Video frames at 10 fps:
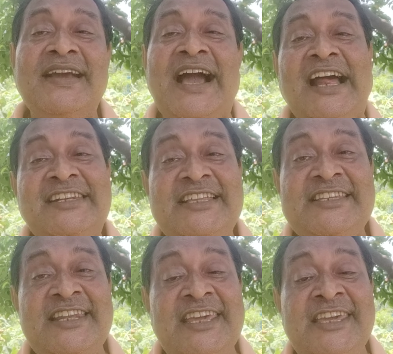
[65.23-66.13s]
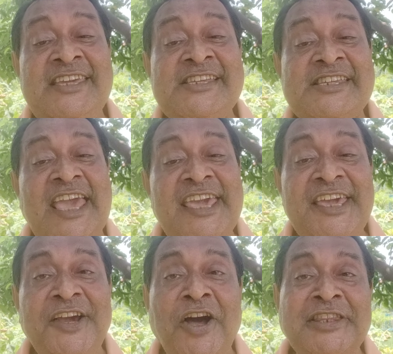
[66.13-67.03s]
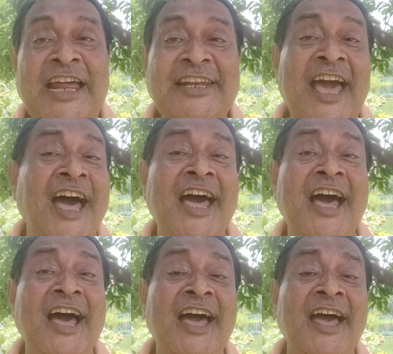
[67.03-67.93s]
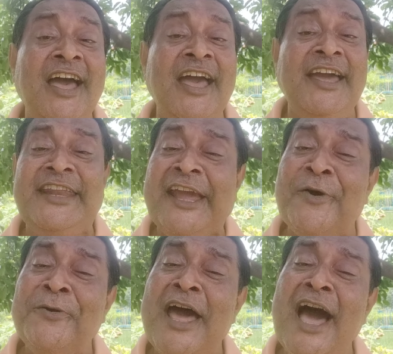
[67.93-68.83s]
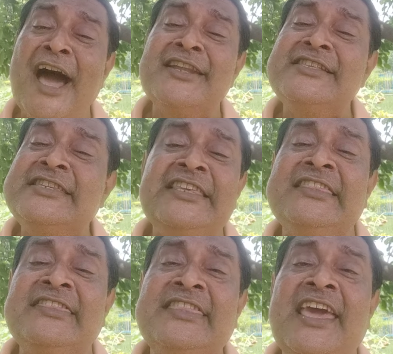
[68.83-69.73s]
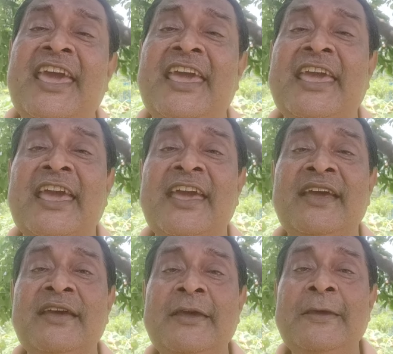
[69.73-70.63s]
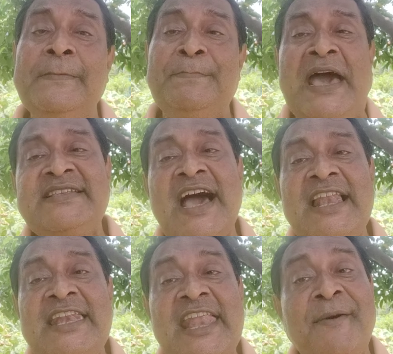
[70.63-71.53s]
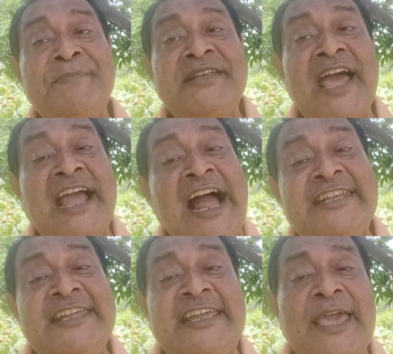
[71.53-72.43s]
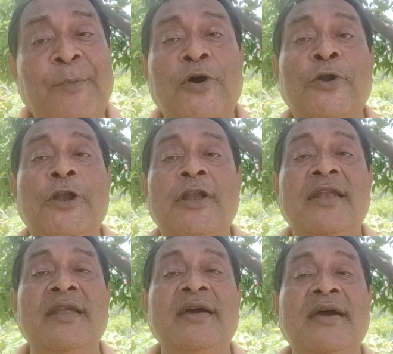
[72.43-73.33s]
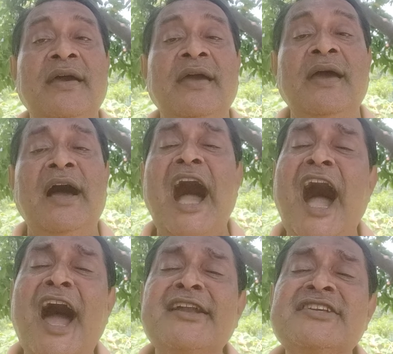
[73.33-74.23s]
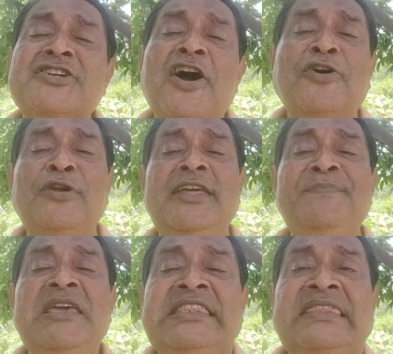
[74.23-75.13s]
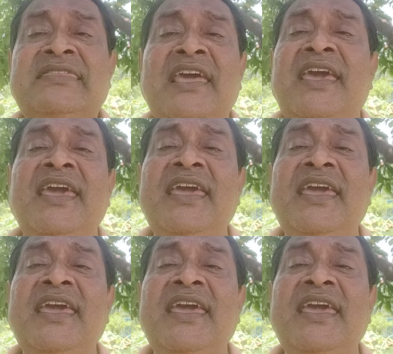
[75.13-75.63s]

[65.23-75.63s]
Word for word: খাঁটি জিনিস এই কথাটা রেখো না চিত্তে ভেজাল নামটা খাঁটি কেবল আর সকলই মিথ্যে